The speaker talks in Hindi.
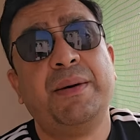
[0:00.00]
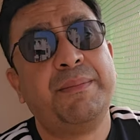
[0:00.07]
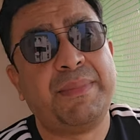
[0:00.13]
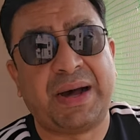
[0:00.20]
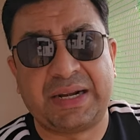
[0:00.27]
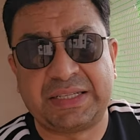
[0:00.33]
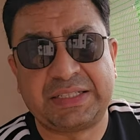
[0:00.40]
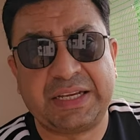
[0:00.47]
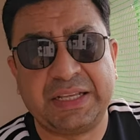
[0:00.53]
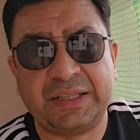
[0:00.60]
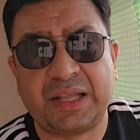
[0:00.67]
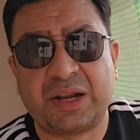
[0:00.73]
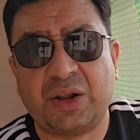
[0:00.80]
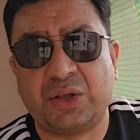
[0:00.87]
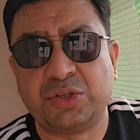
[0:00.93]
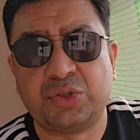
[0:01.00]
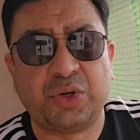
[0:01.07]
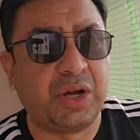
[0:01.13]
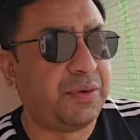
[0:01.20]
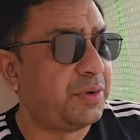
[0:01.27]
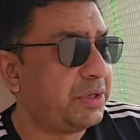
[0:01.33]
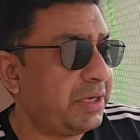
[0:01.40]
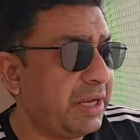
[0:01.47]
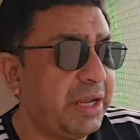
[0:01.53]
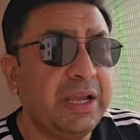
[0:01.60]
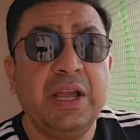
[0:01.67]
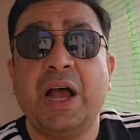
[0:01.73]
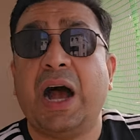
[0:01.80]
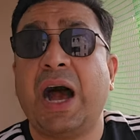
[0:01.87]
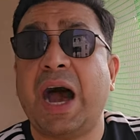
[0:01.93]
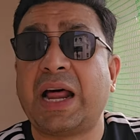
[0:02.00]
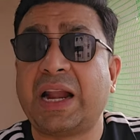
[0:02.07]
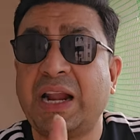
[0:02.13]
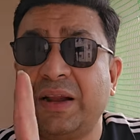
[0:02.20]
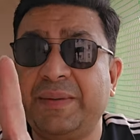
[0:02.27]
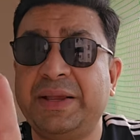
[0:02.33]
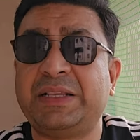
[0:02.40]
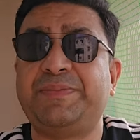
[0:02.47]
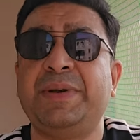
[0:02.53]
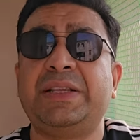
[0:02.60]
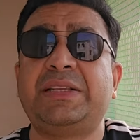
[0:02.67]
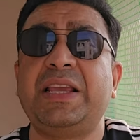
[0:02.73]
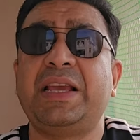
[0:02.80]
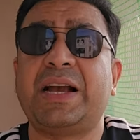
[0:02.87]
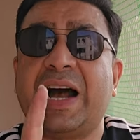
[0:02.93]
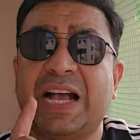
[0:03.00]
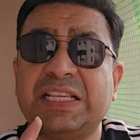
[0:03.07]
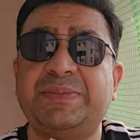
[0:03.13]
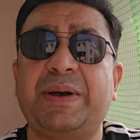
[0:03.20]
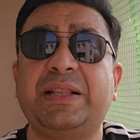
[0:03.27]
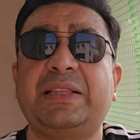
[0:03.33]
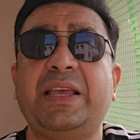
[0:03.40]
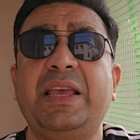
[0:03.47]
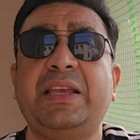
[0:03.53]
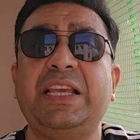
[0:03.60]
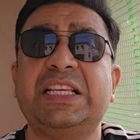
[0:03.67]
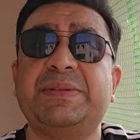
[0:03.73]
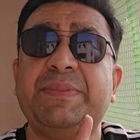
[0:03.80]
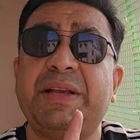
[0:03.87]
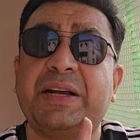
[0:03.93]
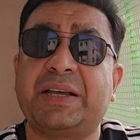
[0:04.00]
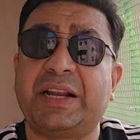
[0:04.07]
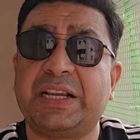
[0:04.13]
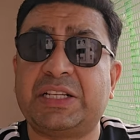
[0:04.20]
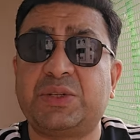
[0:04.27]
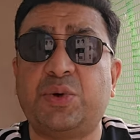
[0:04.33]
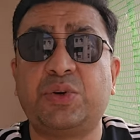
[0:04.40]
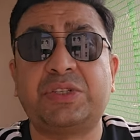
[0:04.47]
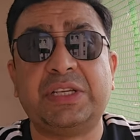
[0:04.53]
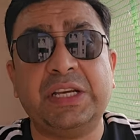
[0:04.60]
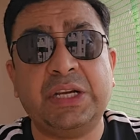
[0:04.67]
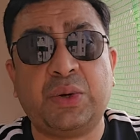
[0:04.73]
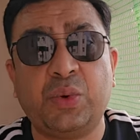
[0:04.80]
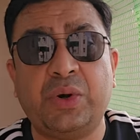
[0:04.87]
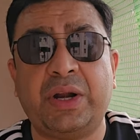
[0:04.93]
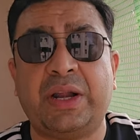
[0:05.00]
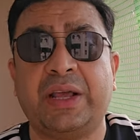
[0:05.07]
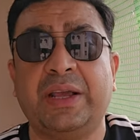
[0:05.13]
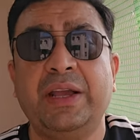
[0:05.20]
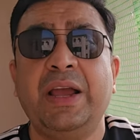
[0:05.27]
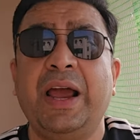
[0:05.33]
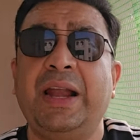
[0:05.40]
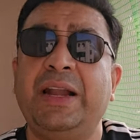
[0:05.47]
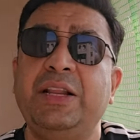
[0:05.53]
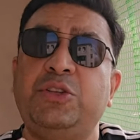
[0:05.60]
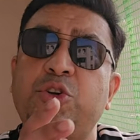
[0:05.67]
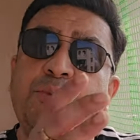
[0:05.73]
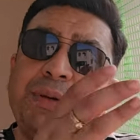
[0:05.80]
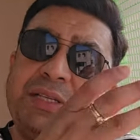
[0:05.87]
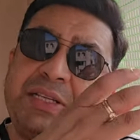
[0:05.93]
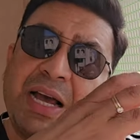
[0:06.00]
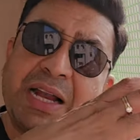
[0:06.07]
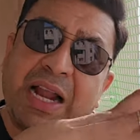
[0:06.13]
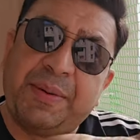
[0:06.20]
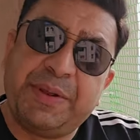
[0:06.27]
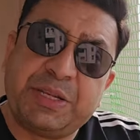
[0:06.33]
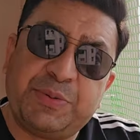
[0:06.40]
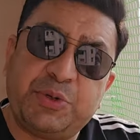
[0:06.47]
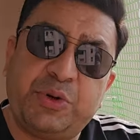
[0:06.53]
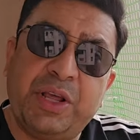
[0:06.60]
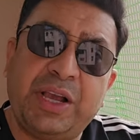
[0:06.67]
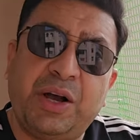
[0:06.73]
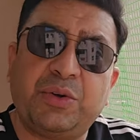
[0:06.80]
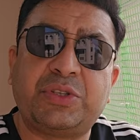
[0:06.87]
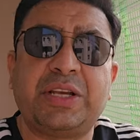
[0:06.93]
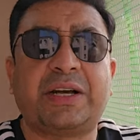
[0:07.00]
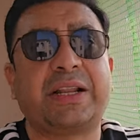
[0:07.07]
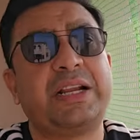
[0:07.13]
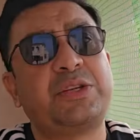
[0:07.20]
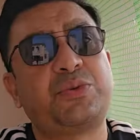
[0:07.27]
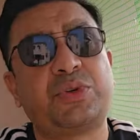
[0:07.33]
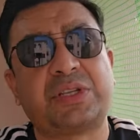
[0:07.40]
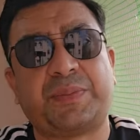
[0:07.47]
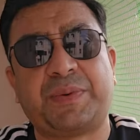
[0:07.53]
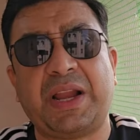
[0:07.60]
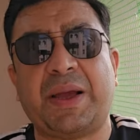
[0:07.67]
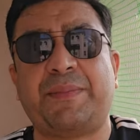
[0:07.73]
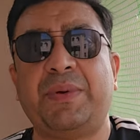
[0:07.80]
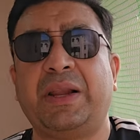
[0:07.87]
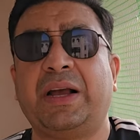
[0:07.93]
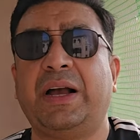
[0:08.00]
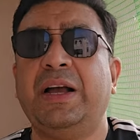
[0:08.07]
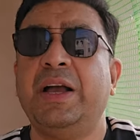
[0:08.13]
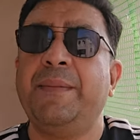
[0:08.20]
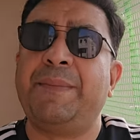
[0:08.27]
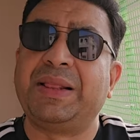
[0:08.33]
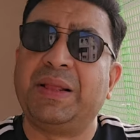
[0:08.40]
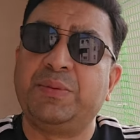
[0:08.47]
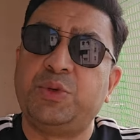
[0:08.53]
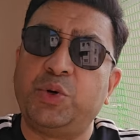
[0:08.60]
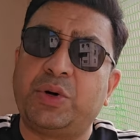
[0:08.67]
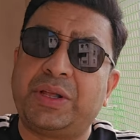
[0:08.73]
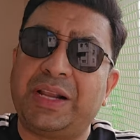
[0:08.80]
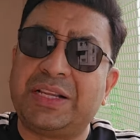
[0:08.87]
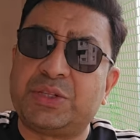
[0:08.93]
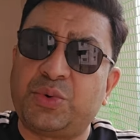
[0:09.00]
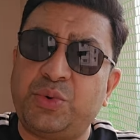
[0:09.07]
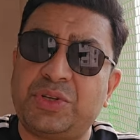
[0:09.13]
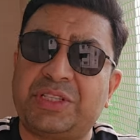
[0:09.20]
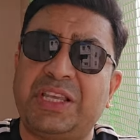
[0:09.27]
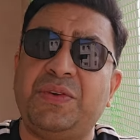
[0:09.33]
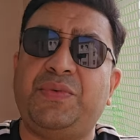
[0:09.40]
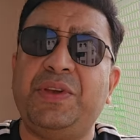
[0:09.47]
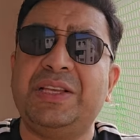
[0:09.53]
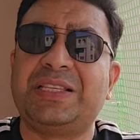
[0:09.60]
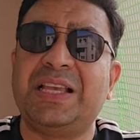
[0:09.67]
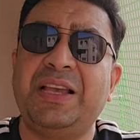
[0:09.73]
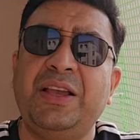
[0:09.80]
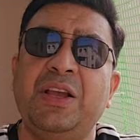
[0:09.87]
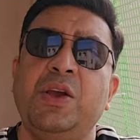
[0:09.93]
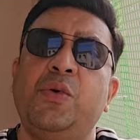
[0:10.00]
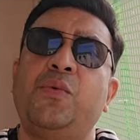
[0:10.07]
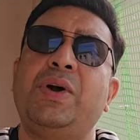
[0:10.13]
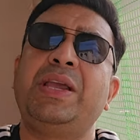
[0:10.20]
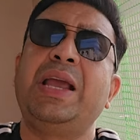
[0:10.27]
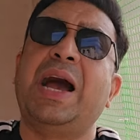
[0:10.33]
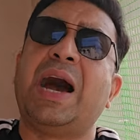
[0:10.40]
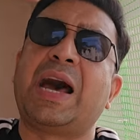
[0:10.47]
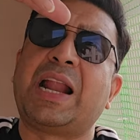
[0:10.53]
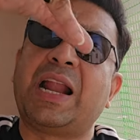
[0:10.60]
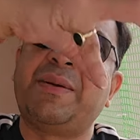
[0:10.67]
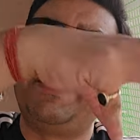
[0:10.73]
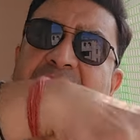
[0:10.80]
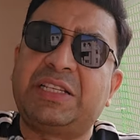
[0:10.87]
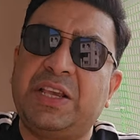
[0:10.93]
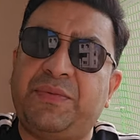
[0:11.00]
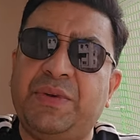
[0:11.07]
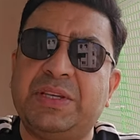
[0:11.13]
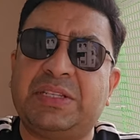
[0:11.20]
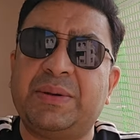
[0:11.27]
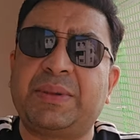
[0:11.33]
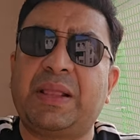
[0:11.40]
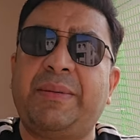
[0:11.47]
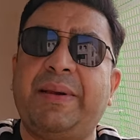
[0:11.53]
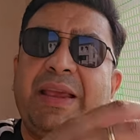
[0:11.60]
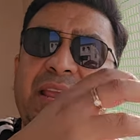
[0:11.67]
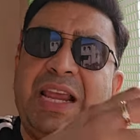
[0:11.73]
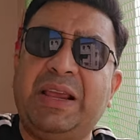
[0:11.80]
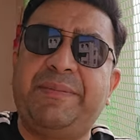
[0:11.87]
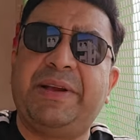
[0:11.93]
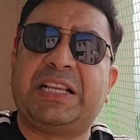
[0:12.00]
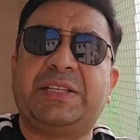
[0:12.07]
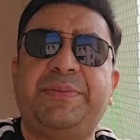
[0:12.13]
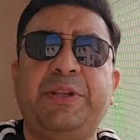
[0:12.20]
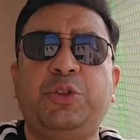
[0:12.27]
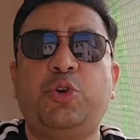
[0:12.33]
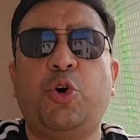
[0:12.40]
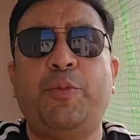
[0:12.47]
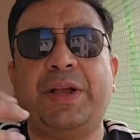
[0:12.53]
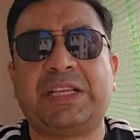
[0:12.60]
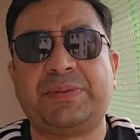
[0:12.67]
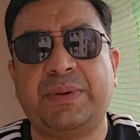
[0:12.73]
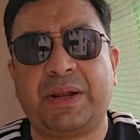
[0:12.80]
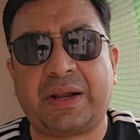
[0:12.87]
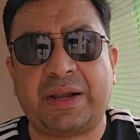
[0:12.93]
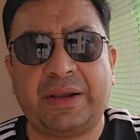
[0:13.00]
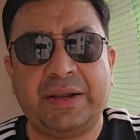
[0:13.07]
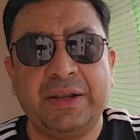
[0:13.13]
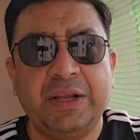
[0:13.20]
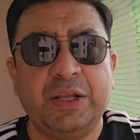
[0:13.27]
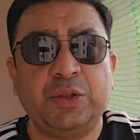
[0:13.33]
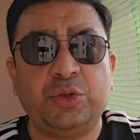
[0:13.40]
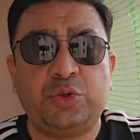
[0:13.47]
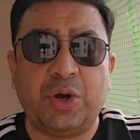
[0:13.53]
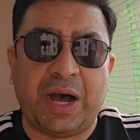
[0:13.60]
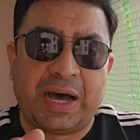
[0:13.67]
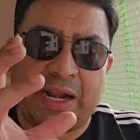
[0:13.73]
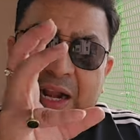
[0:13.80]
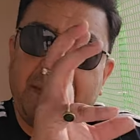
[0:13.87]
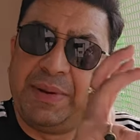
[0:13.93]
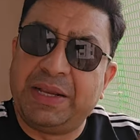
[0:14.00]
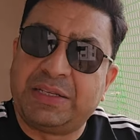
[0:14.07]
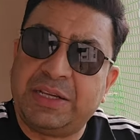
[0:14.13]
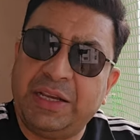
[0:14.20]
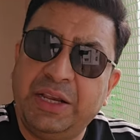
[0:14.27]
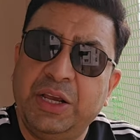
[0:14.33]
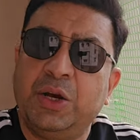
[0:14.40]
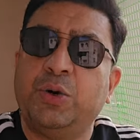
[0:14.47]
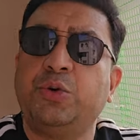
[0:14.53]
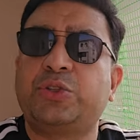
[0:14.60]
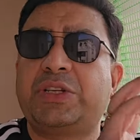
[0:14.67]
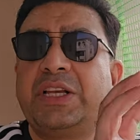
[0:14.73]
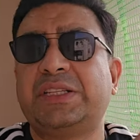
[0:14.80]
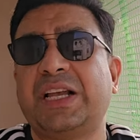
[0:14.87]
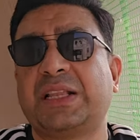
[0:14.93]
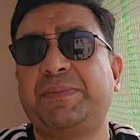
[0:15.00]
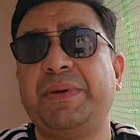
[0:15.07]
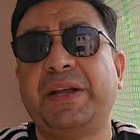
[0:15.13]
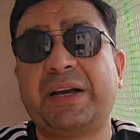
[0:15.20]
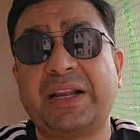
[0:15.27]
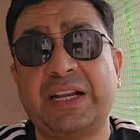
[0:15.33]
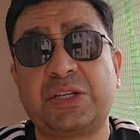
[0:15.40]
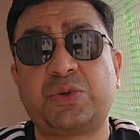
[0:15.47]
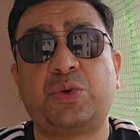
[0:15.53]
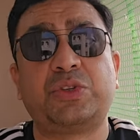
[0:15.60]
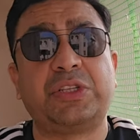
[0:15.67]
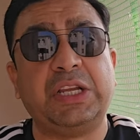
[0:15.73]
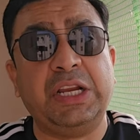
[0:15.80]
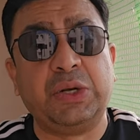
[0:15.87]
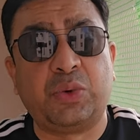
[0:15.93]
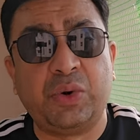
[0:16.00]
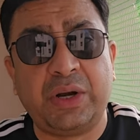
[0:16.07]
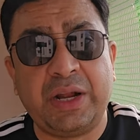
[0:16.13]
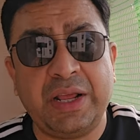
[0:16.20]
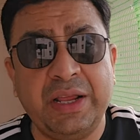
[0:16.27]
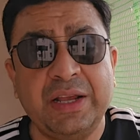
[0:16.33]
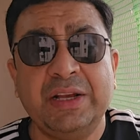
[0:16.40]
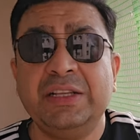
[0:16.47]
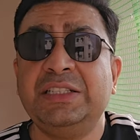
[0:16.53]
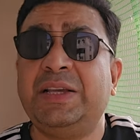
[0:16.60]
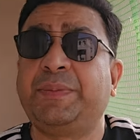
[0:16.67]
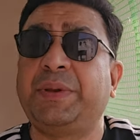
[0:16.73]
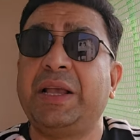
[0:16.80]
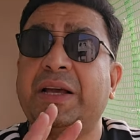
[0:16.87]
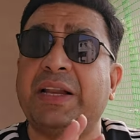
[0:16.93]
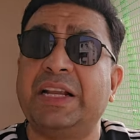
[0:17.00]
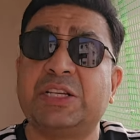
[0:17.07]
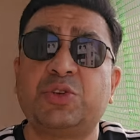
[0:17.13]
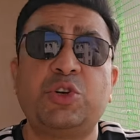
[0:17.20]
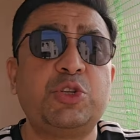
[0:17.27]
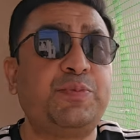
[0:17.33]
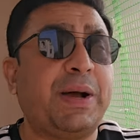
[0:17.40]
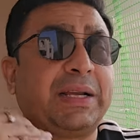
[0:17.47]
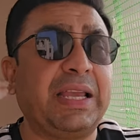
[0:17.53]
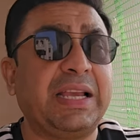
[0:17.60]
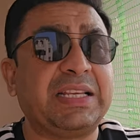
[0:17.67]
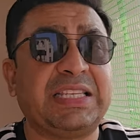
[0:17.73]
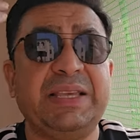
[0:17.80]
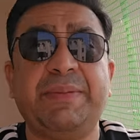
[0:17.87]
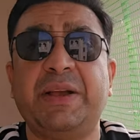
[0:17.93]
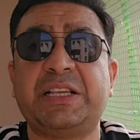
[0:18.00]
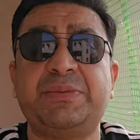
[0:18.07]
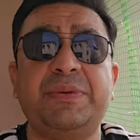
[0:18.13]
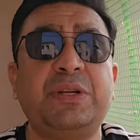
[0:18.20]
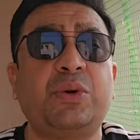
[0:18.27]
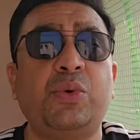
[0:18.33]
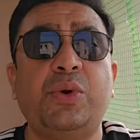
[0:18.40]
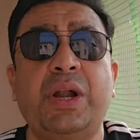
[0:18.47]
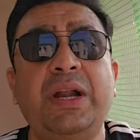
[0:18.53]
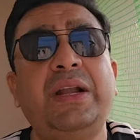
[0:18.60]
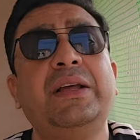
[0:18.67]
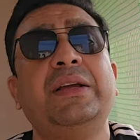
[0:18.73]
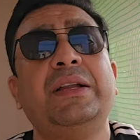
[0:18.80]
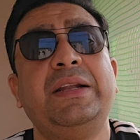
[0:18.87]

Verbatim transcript: मार्च के अंदर लॉन्च होगा वो ठीक है आर आर बैच बैच की खास बात यह है कि इसमें क्रैश कोर्स इंक्लूडेड है यानी जो बच्चा आर आर बैच में जुड़ेगा उसे क्रैश कोर्स अपने आप मिलेगा मतलब जो क्रैश कोर्स की फीस है वही आर आर बैच की फीस है मतलब एक बैच में दो बैच मिल रहे हैं तो जो आर आर बैच है उसके साथ में क्रैश कोर्स इंक्लूडेड है जबकि क्रैश कोर्स बाकी किसी बैच में इंक्लूडेड